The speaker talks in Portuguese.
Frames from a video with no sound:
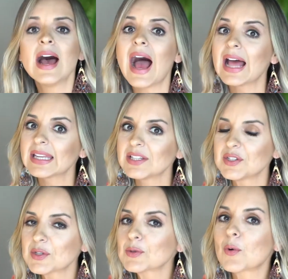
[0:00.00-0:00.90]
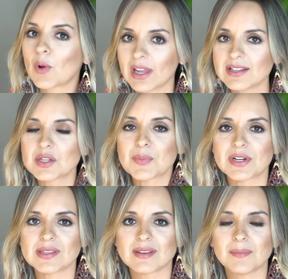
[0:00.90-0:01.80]
Além disso, o colete, por
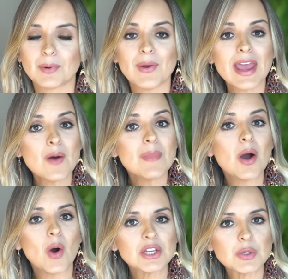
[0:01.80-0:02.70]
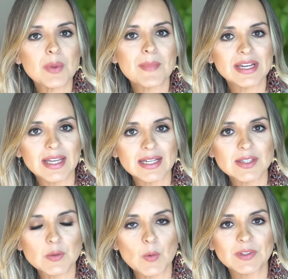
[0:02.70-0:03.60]
exemplo, é uma ótima maneira de
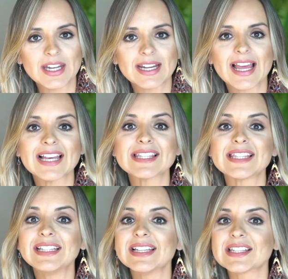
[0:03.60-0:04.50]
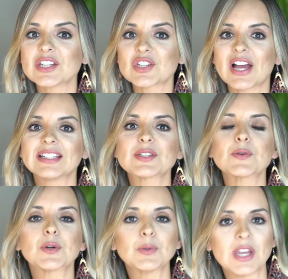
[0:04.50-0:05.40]
esconder aquelas indesejadas
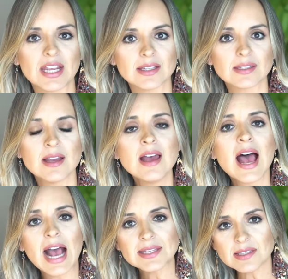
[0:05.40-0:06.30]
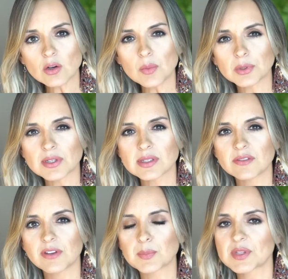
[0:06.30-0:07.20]
gordurinhas. Assim como nós
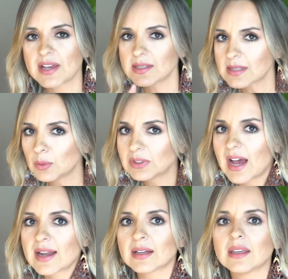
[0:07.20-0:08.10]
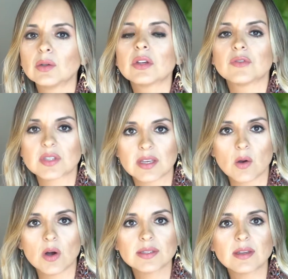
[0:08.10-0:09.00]
devemos ressaltar aquilo que você
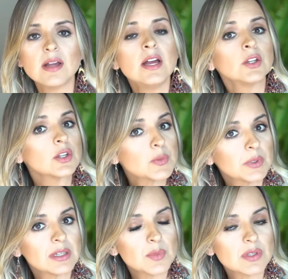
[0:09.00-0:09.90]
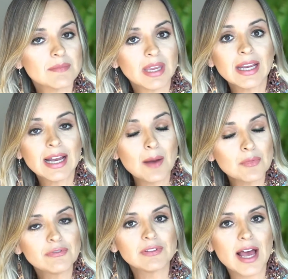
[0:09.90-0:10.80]
gosta, nós podemos também
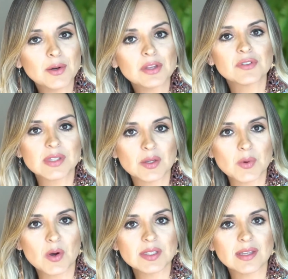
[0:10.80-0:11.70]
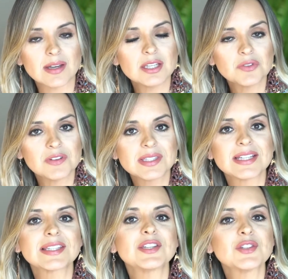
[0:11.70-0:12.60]
camuflar o que você não gosta e te
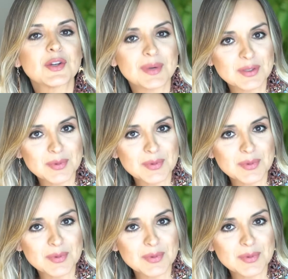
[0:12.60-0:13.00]
fazer sentir mais